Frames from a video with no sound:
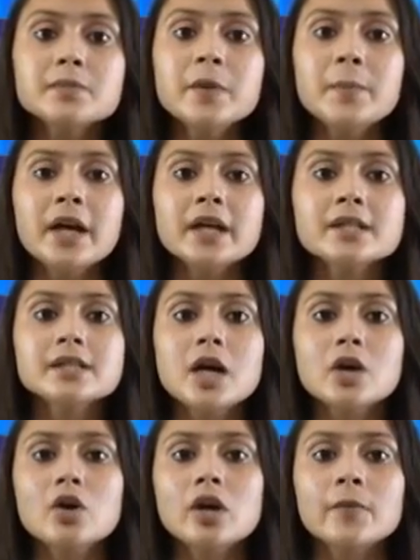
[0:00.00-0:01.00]
में
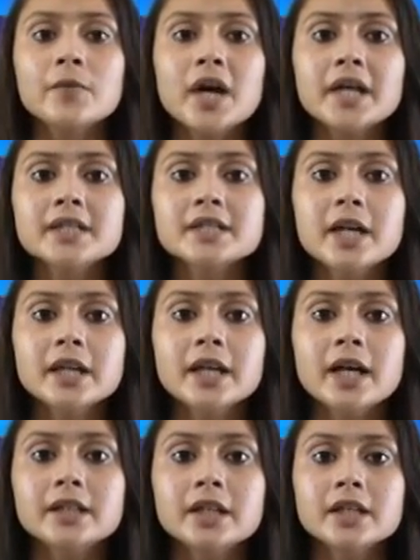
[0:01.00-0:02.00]
पाकिस्तान और अफगानिस्तान
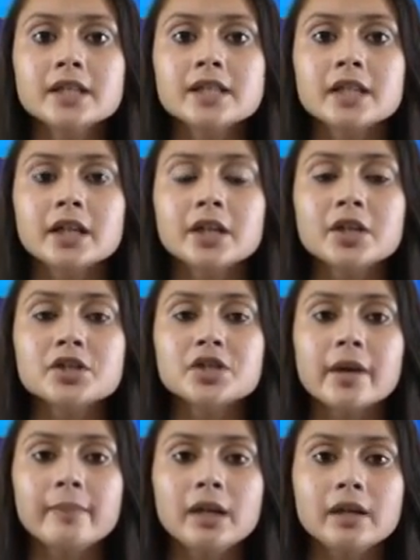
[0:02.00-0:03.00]
के आतंकी संगठन
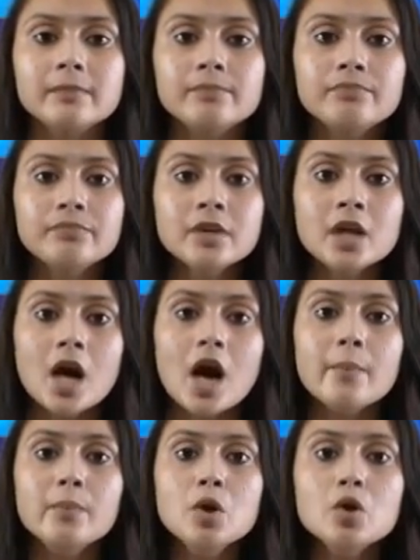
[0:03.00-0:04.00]
शामिल हैं
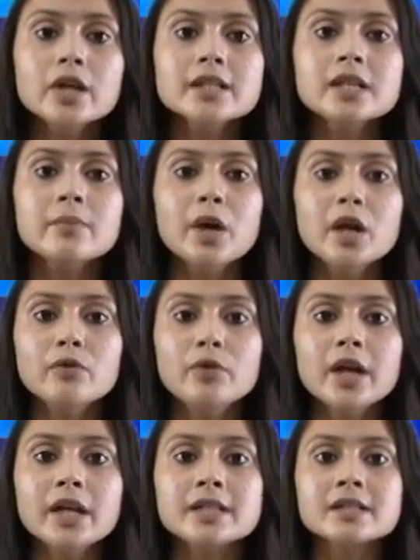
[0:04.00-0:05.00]
हमलों के
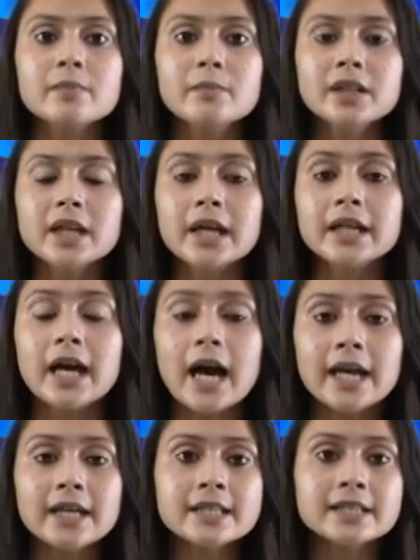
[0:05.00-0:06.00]
समन्वय की जिम्मेदारी
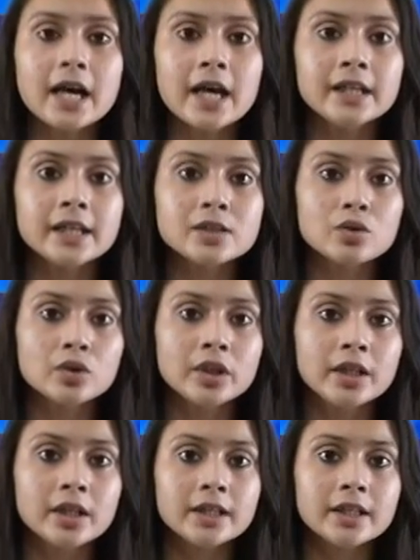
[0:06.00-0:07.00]
आईएसआईएस को
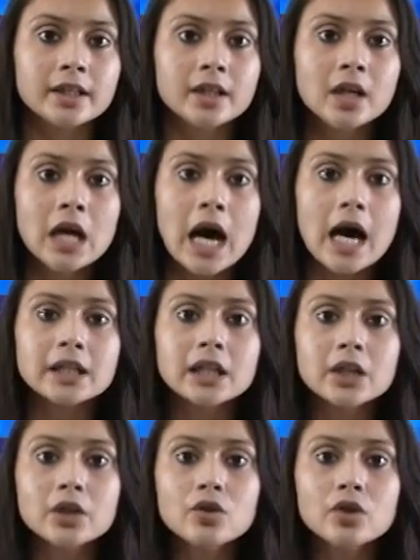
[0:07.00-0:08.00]
दी गई है आतंकियों